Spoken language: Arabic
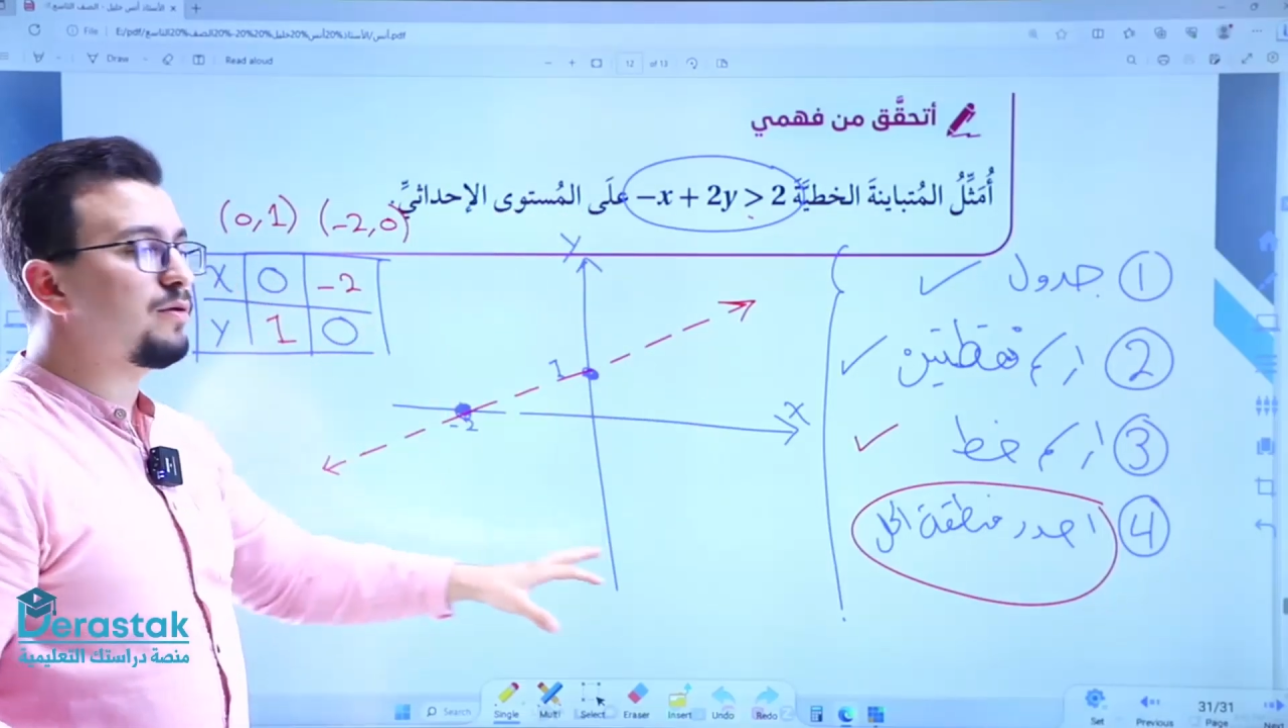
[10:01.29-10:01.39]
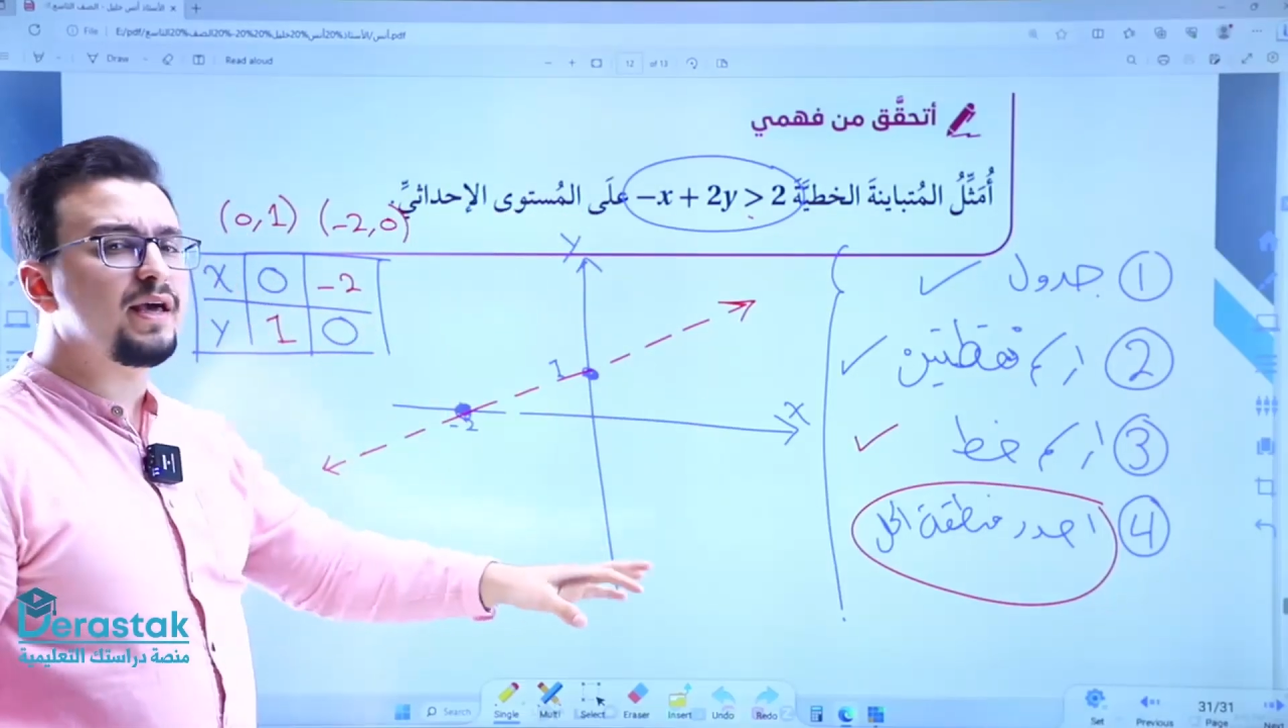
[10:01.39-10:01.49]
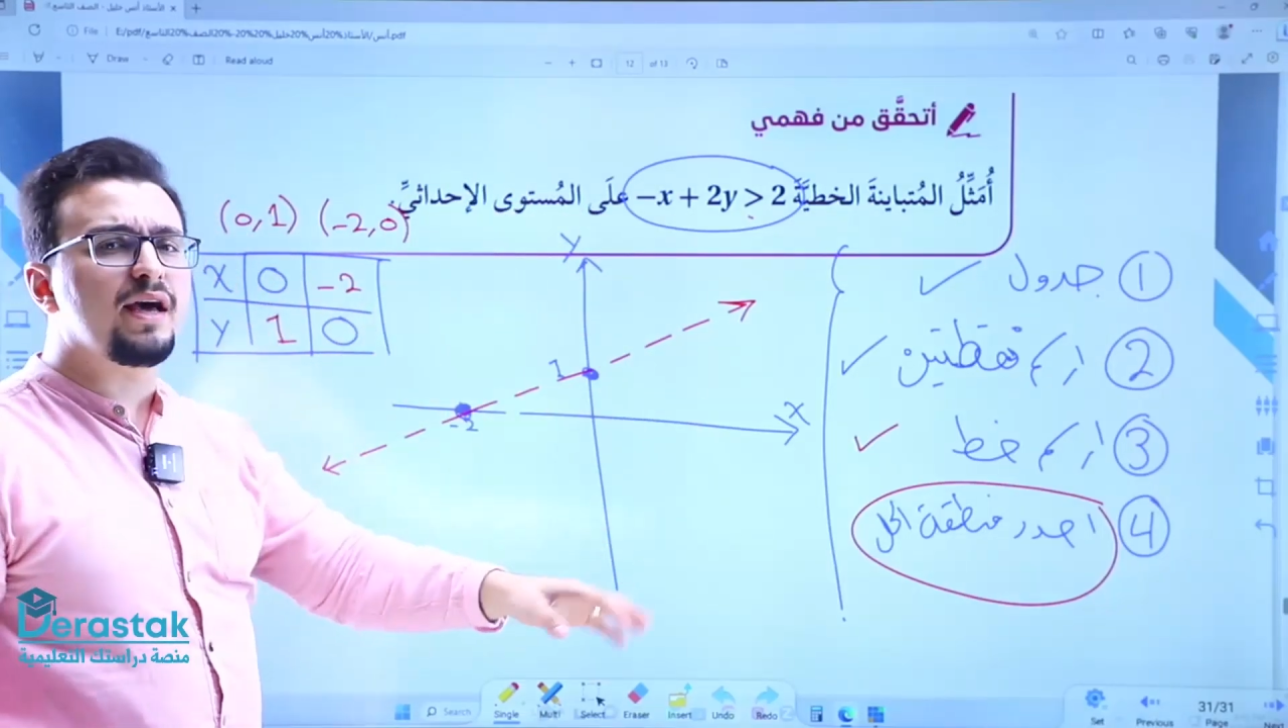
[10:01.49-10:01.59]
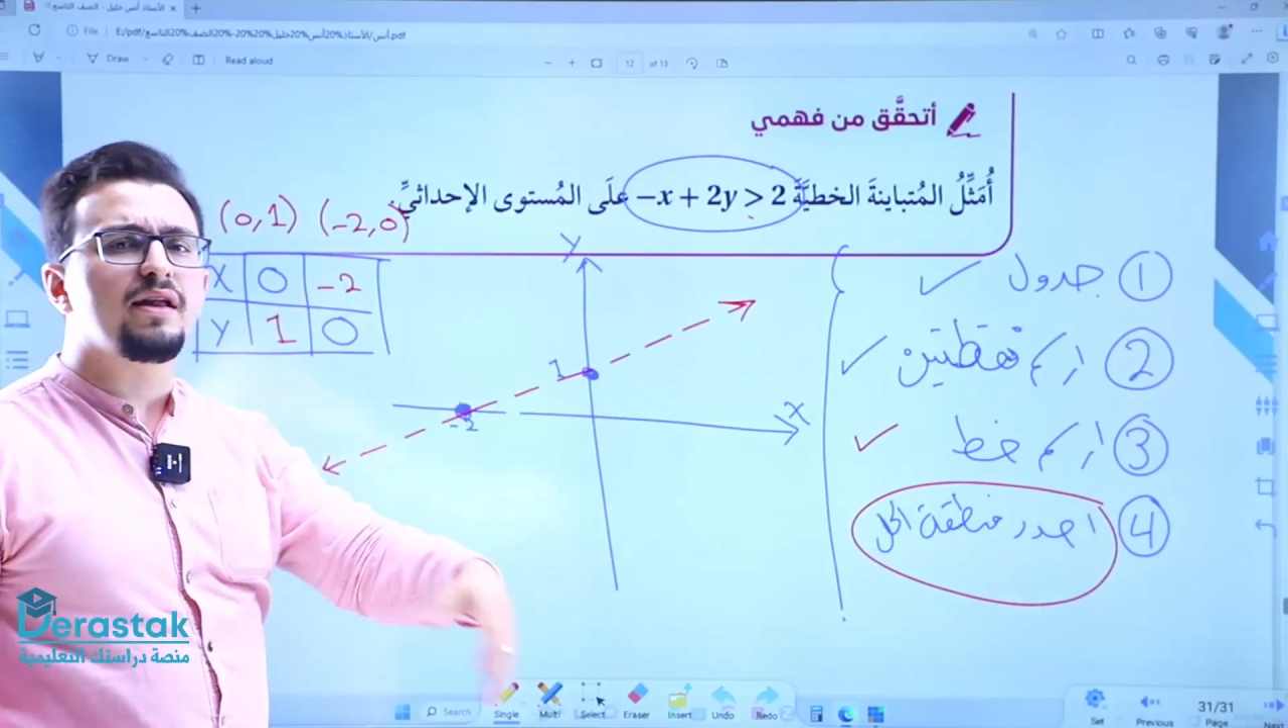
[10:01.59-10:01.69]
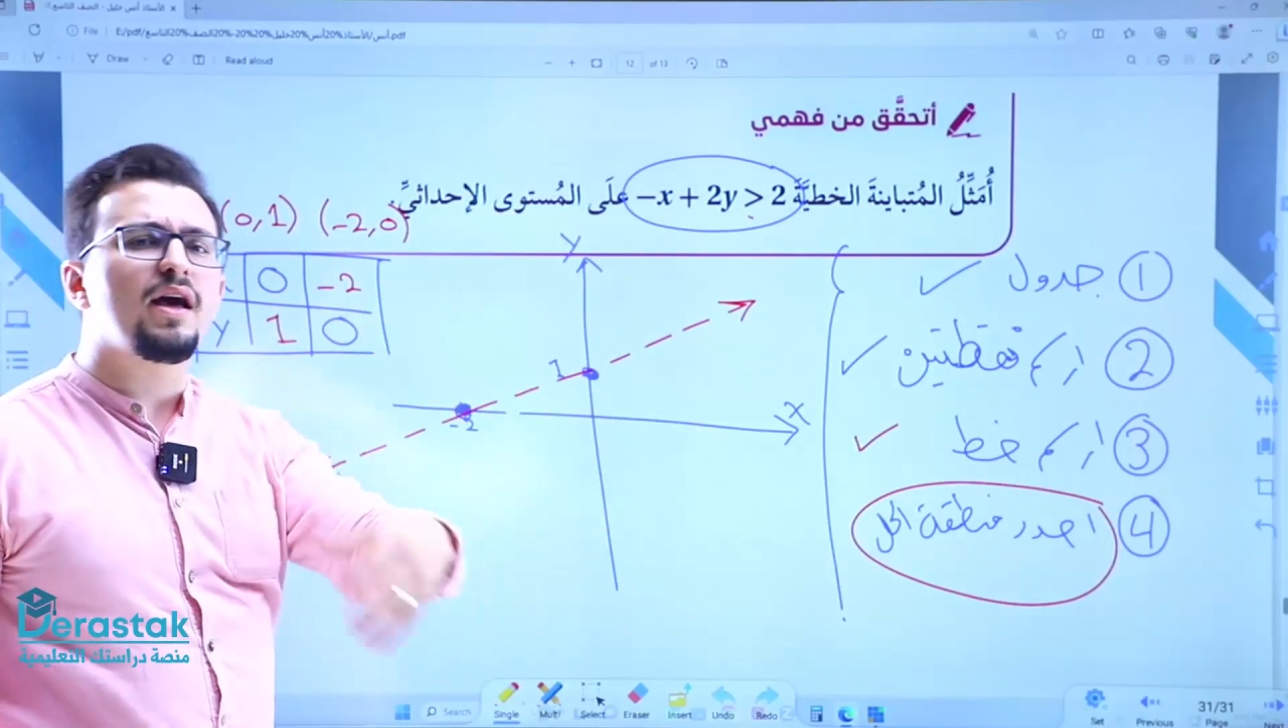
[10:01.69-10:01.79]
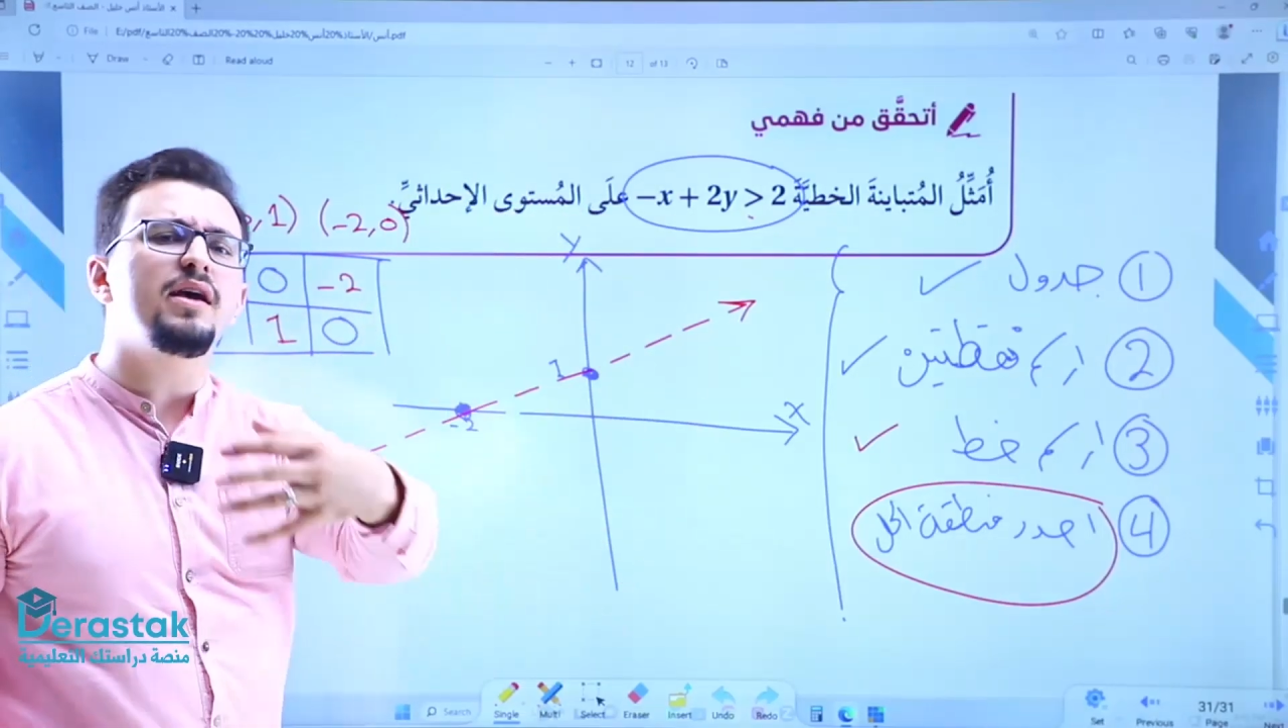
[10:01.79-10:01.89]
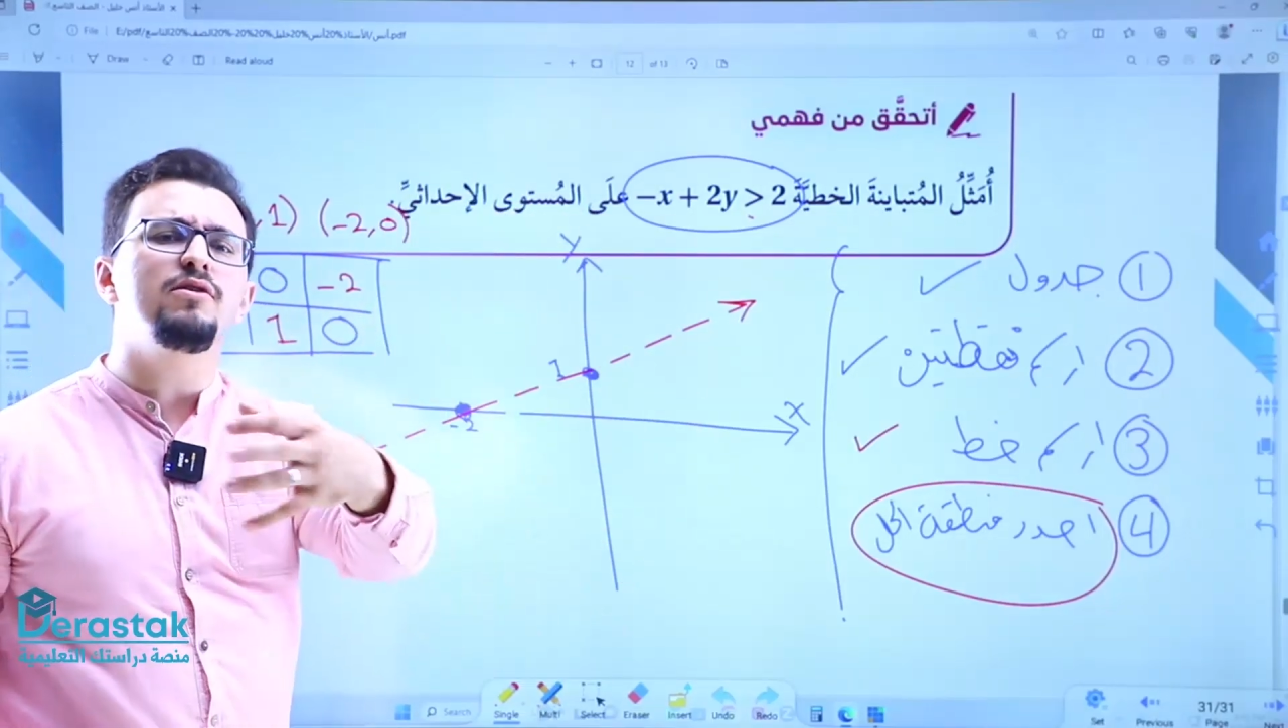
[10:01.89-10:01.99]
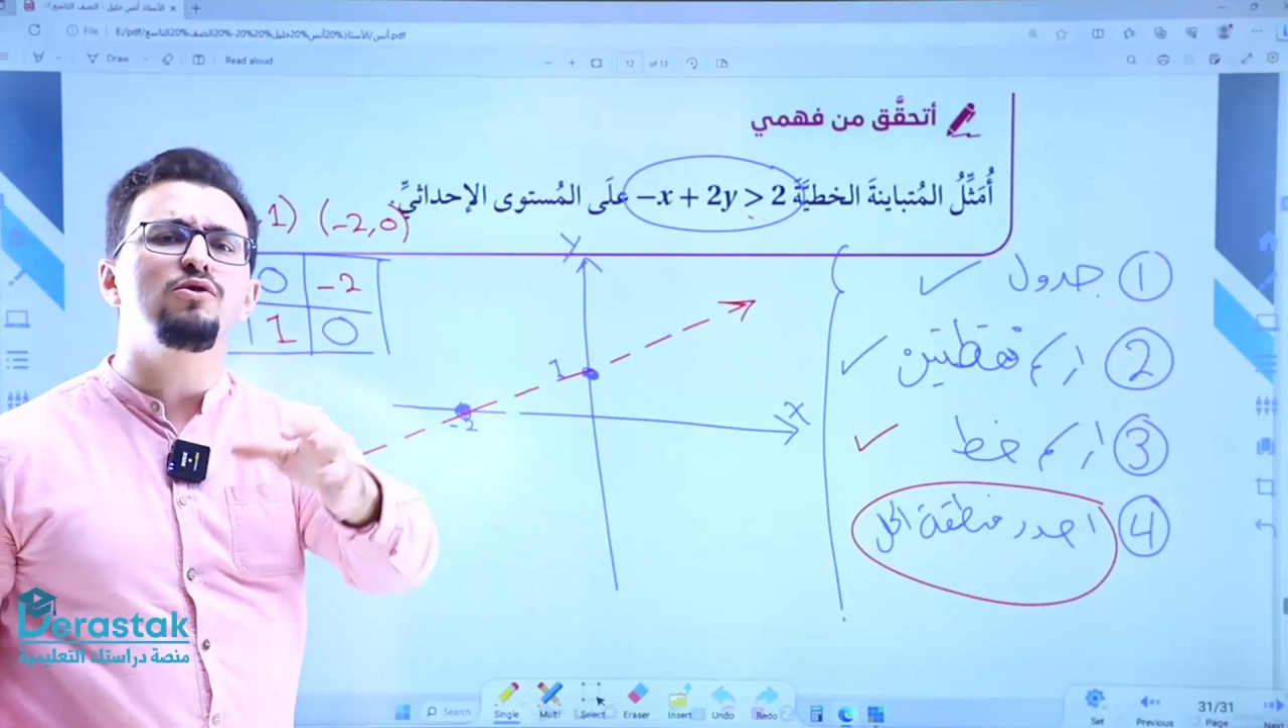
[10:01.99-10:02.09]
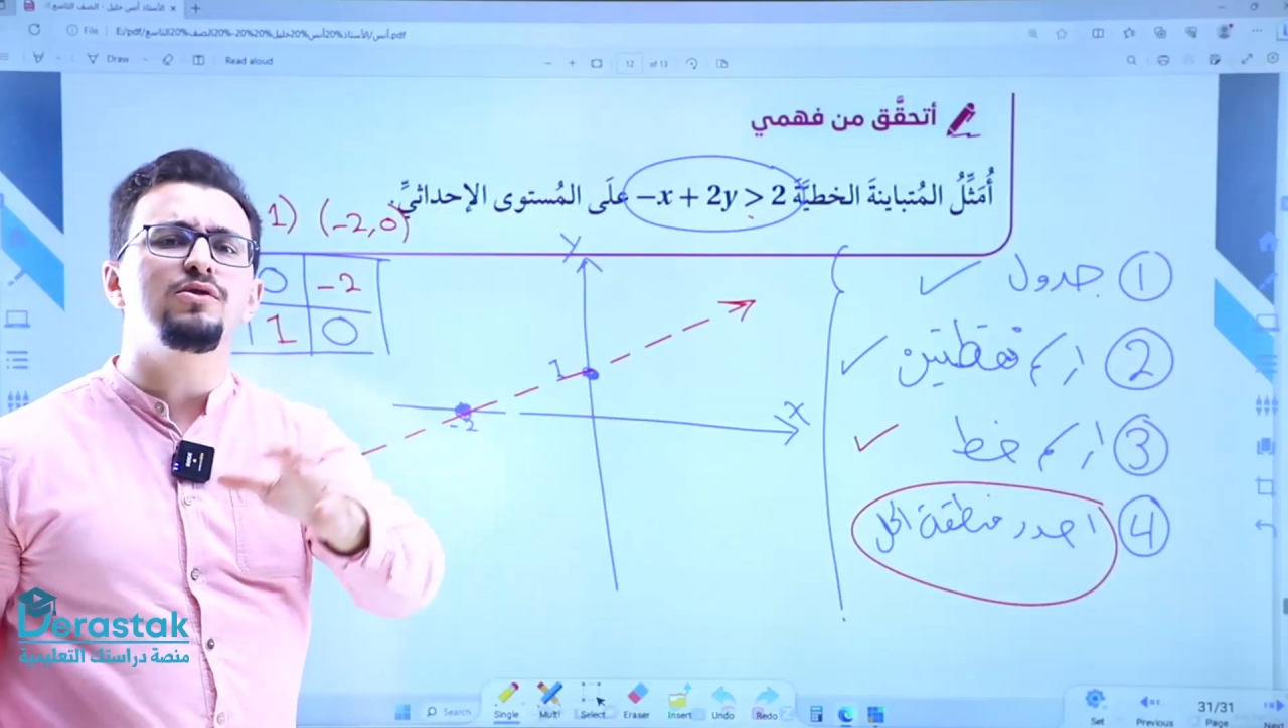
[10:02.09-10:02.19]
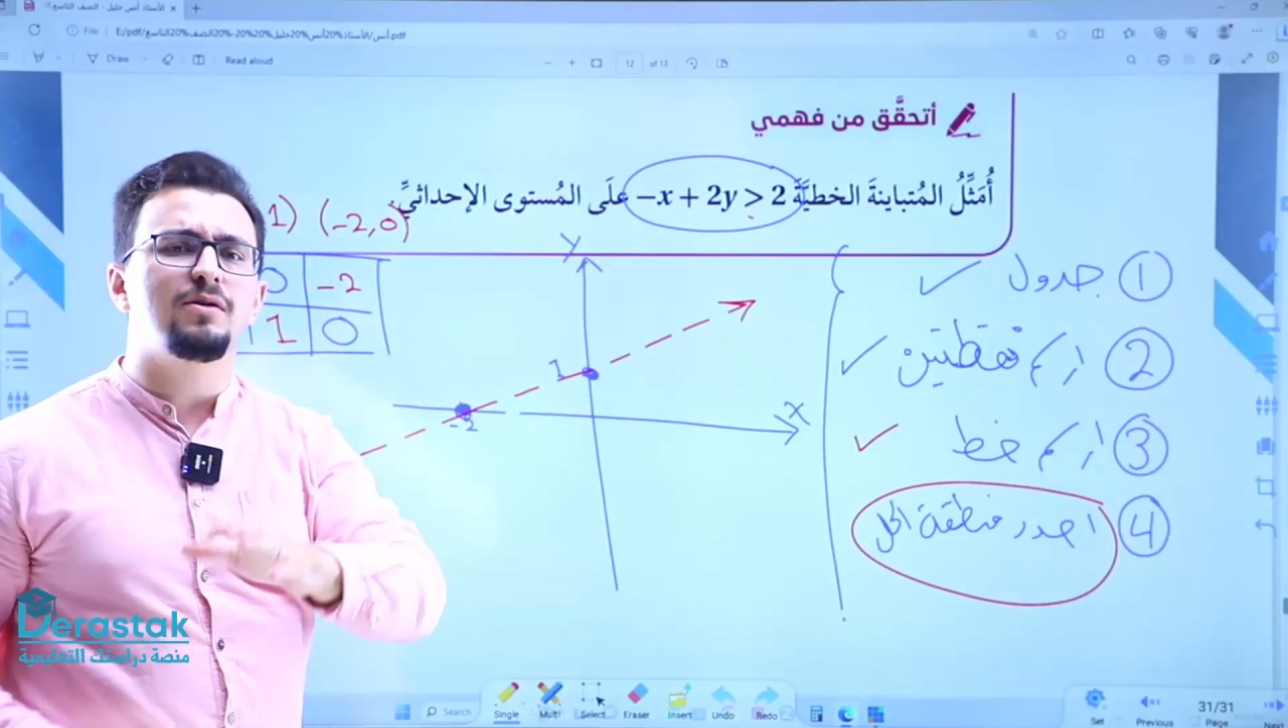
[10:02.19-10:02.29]
البياني
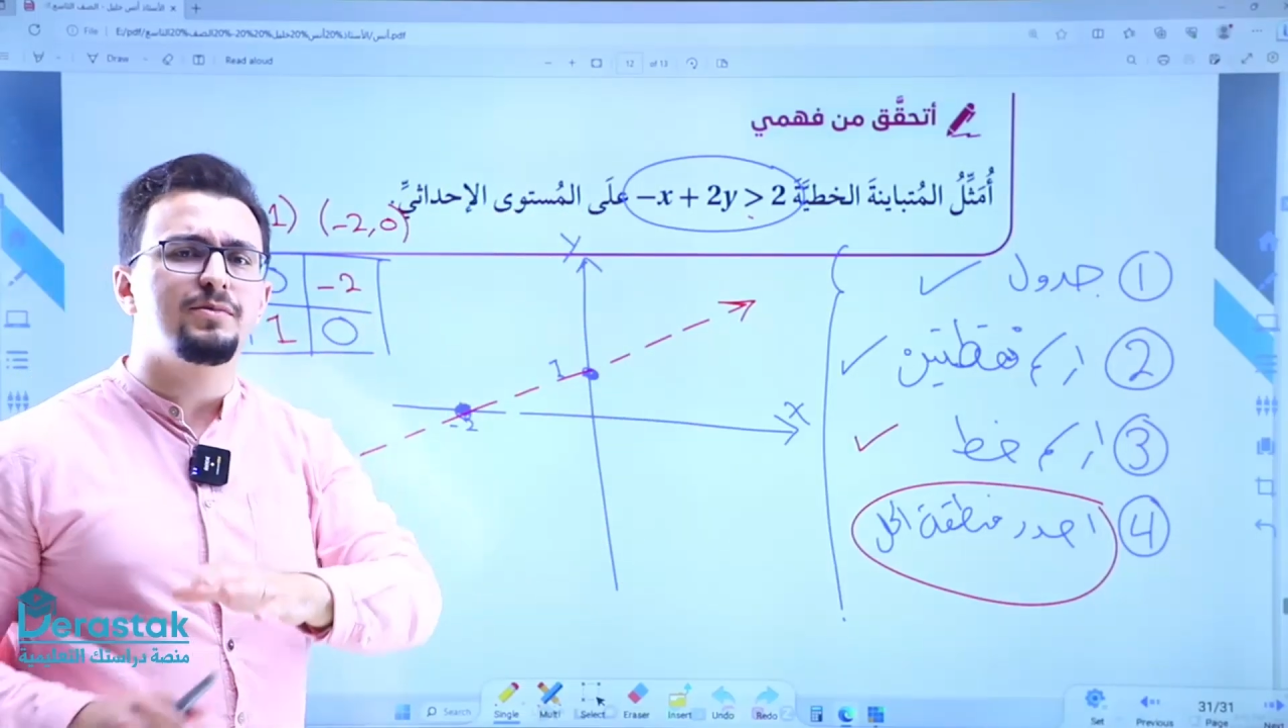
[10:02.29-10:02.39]
أي نقطة